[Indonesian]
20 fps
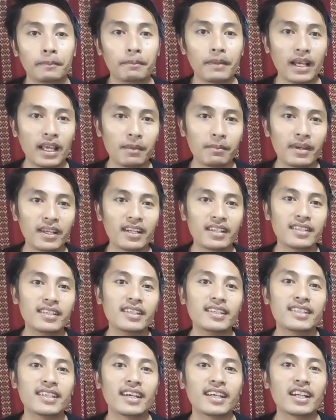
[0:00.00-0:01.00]
Bagaimana
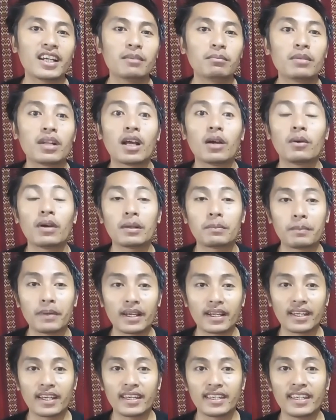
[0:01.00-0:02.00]
sih cara merawat
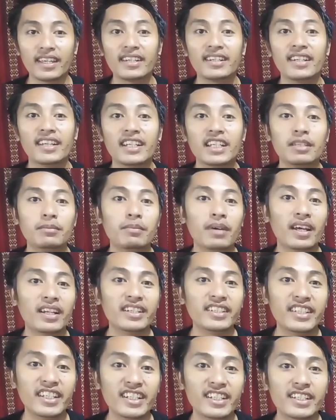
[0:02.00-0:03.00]
pakaian dari
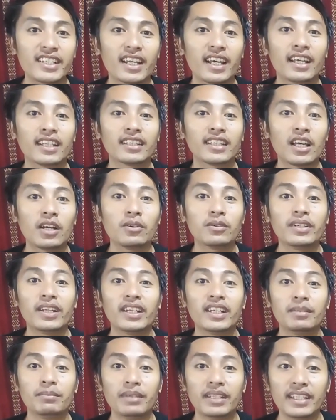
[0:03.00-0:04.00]
ban jeans atau
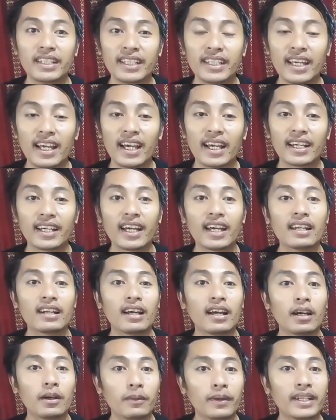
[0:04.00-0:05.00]
denim ini
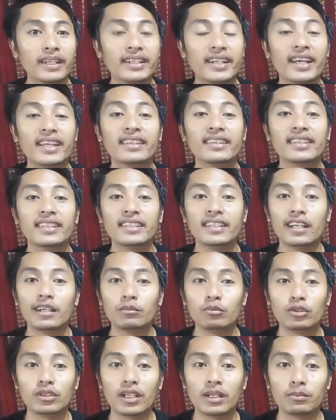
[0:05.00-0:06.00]
agar awet dan tidak
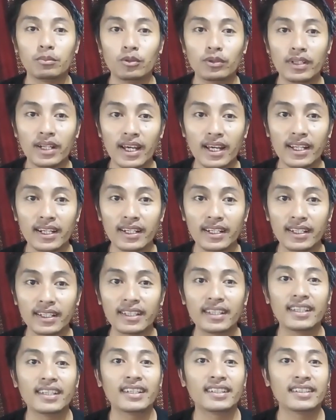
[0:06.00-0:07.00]
mudah pudar?
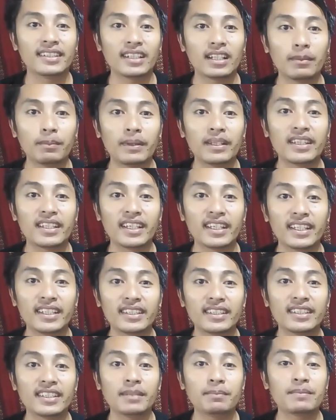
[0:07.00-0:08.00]
Tetap
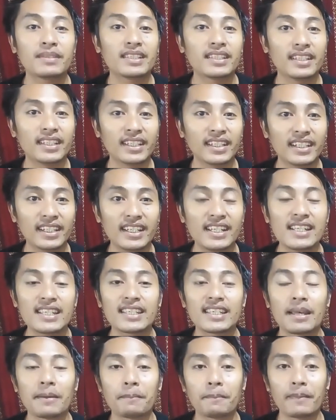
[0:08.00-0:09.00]
pantengin tips ini
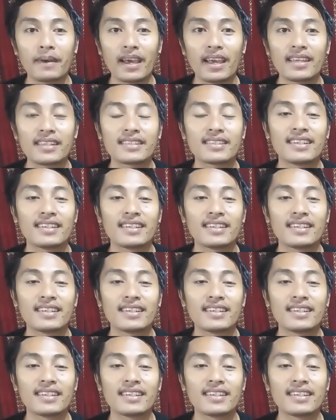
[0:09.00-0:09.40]
sampai